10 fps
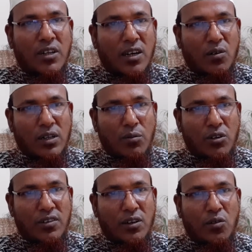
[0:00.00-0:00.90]
থেকে কথা
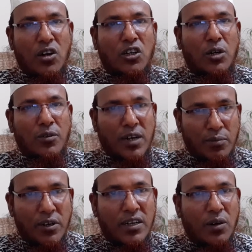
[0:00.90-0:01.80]
বলছি কোরআন শরীফ
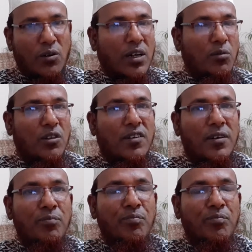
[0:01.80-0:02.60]
সামনে নিয়ে কথা বলছি